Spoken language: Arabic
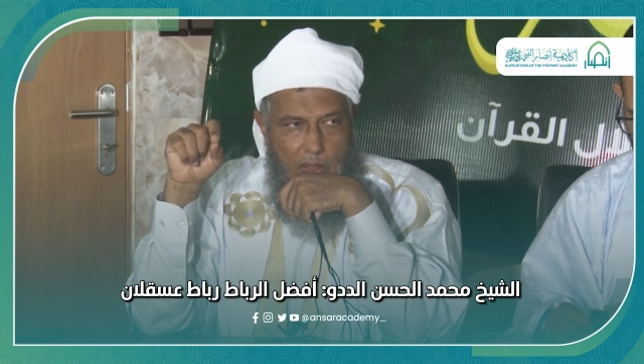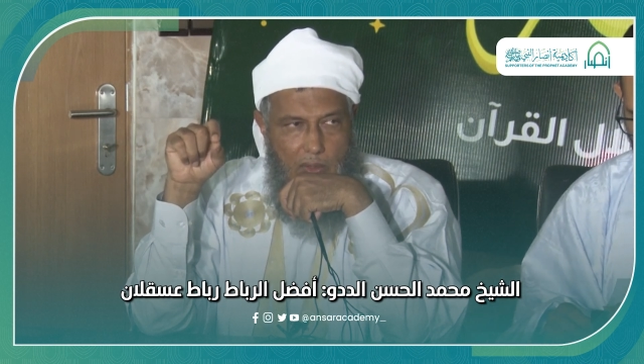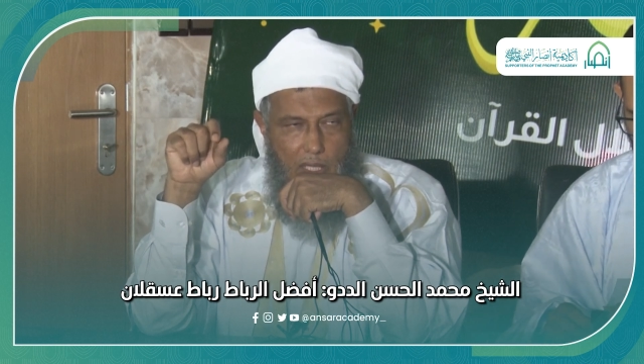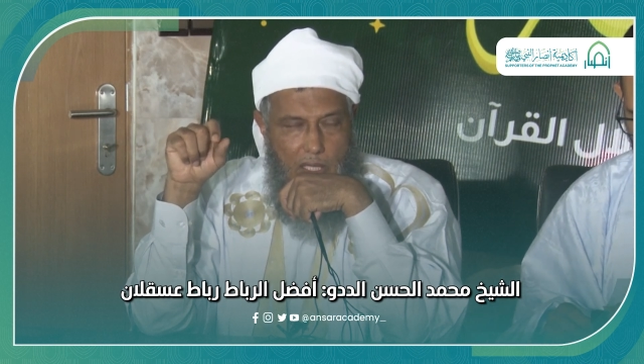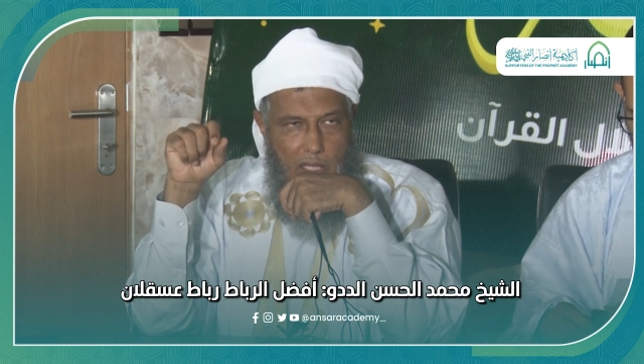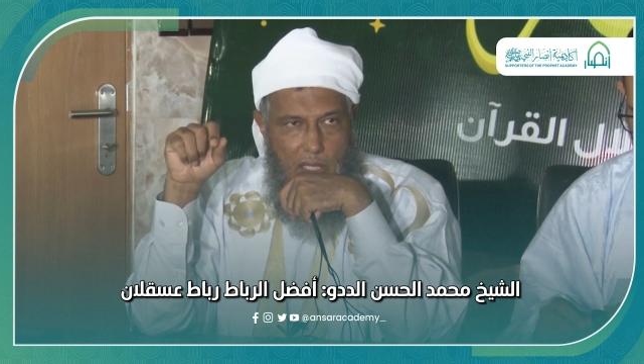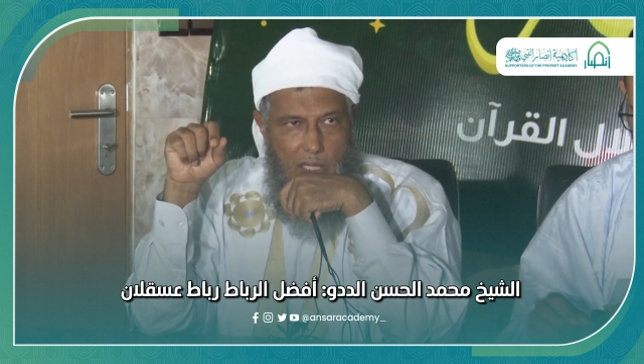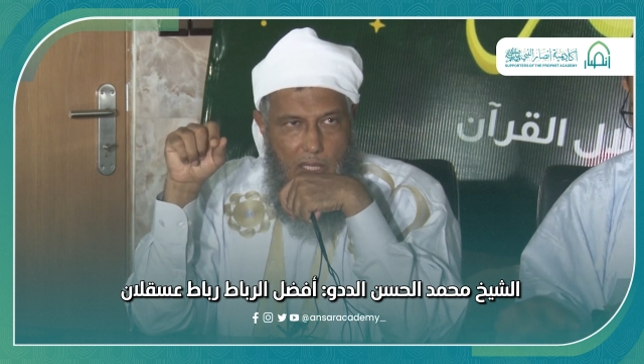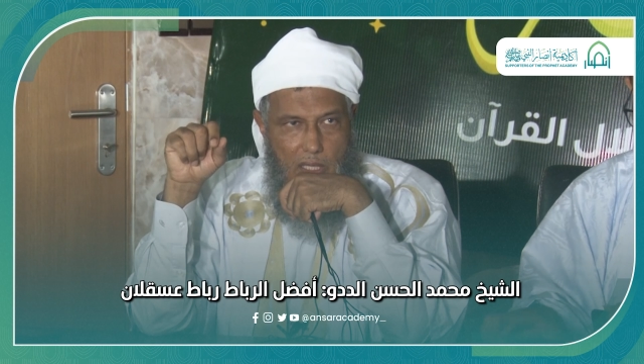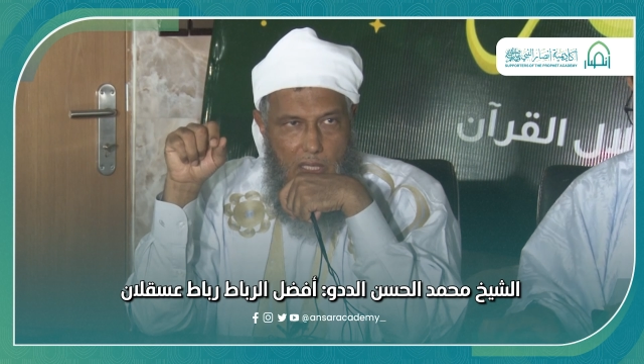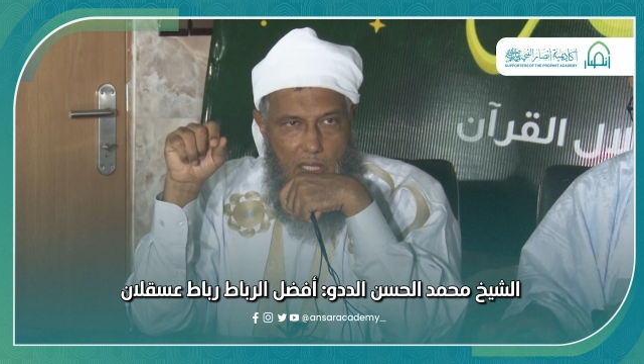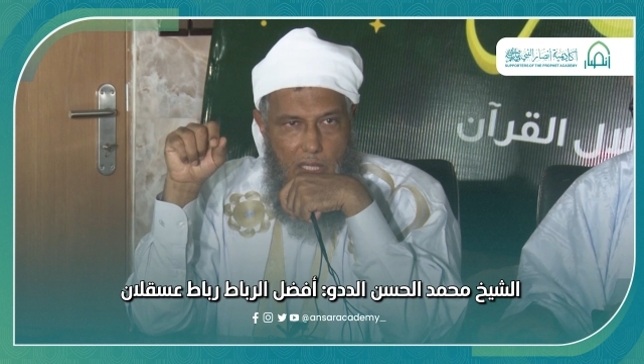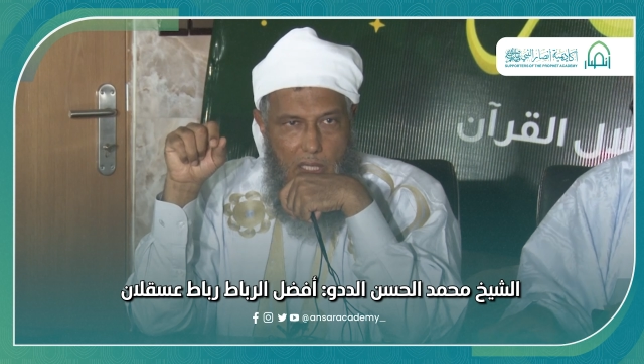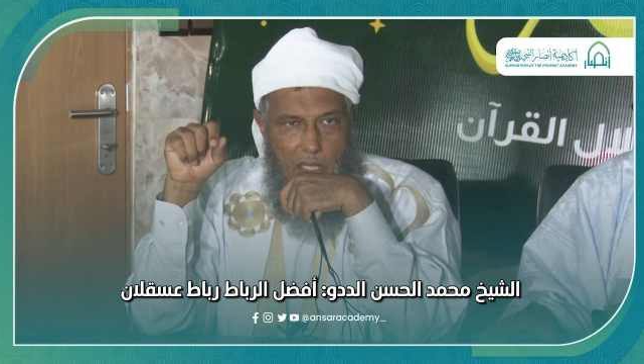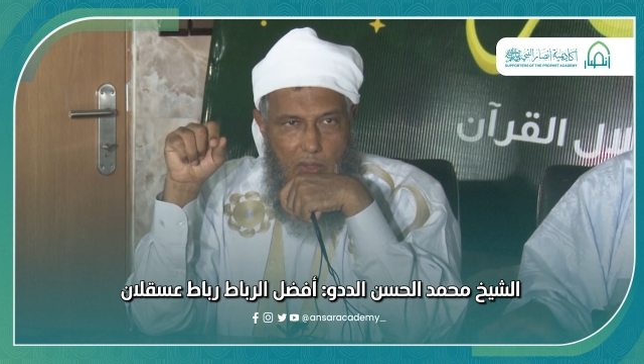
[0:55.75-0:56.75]

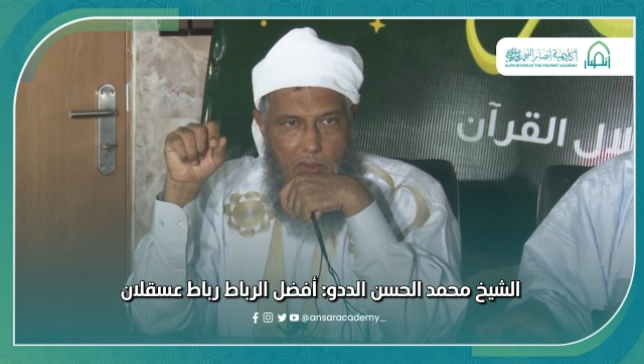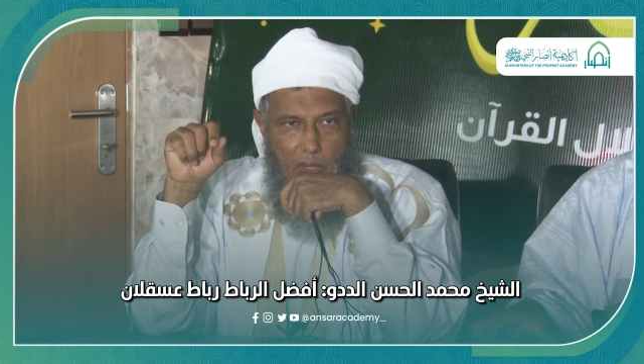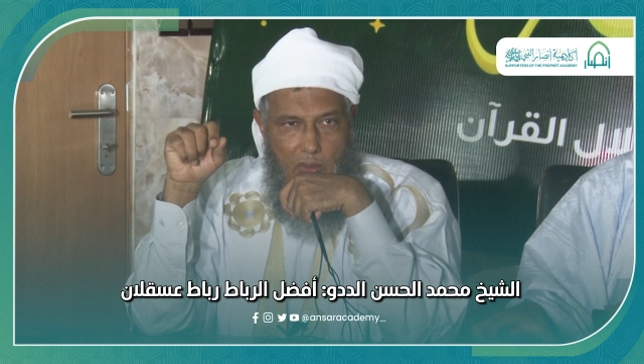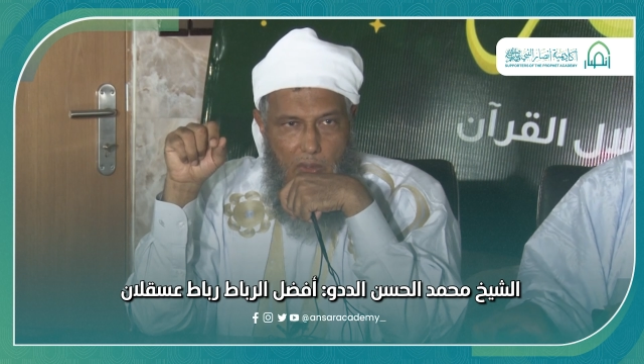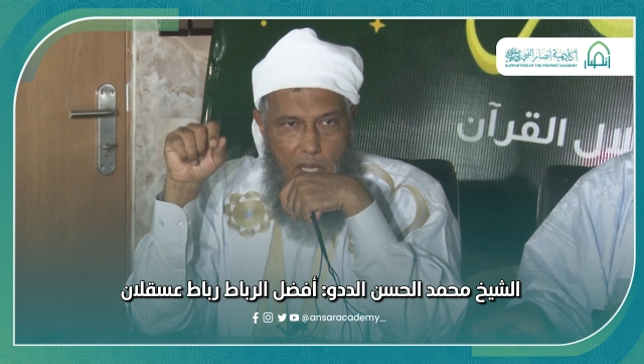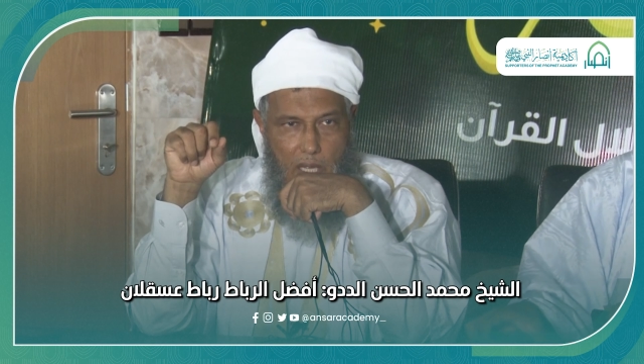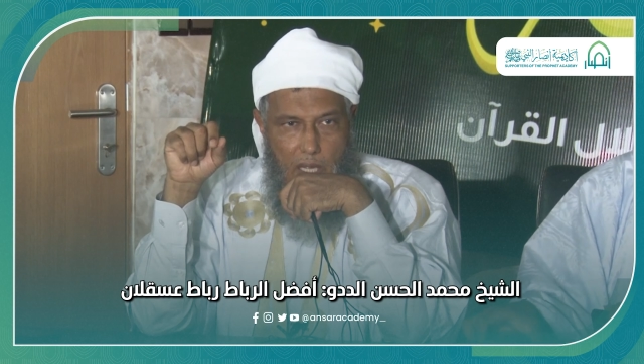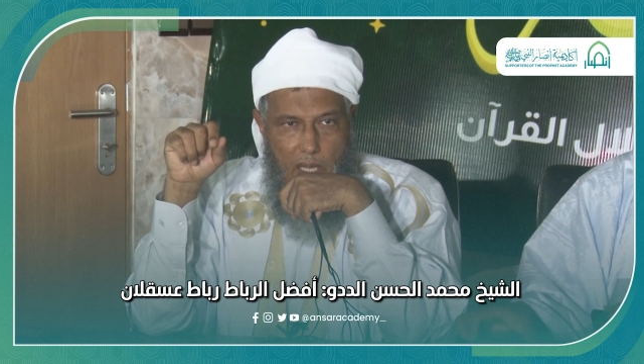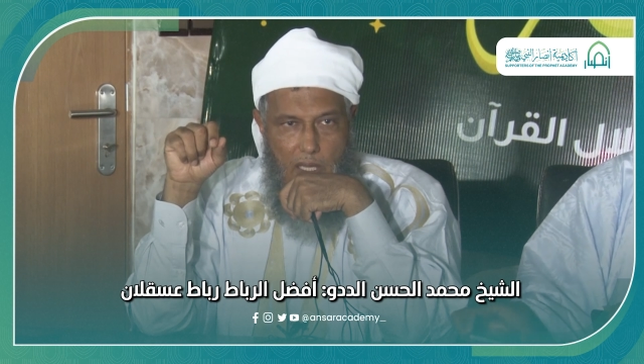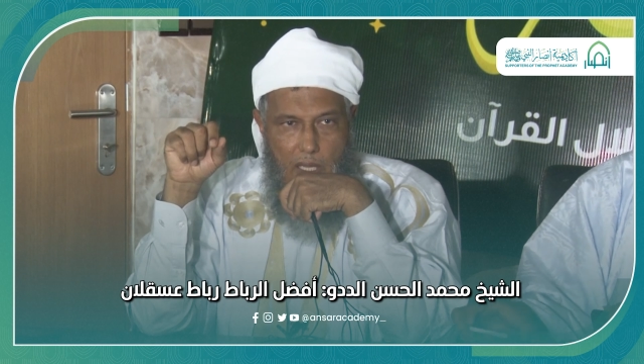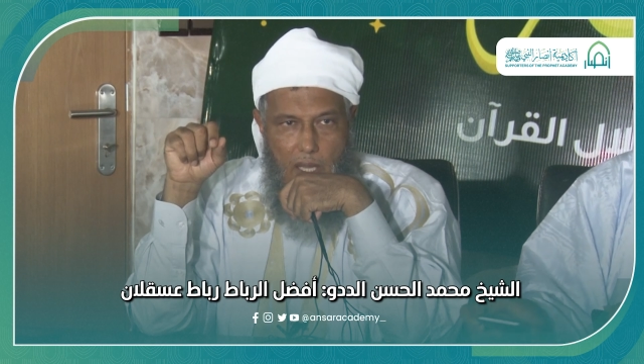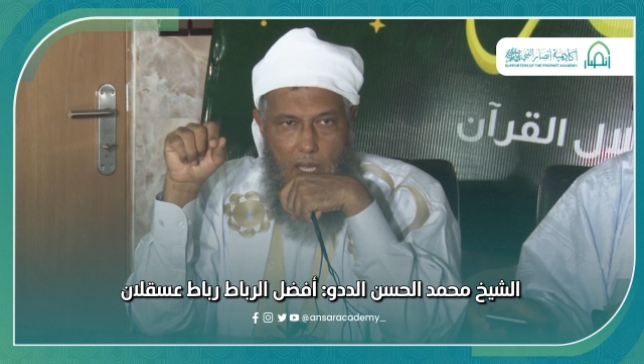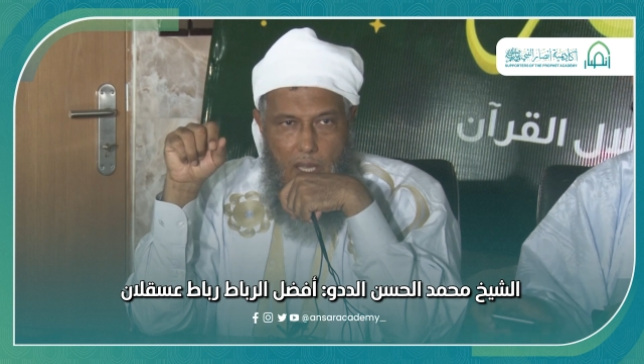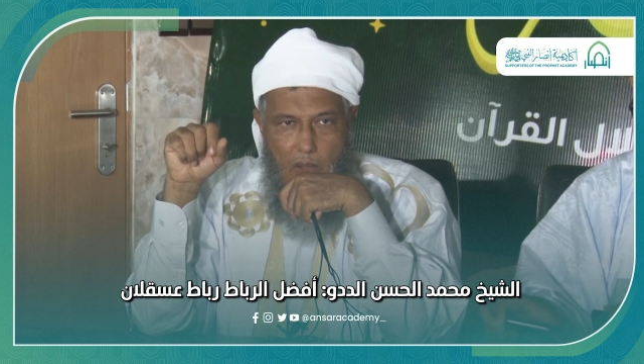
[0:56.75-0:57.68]
والإنجيل والقرآن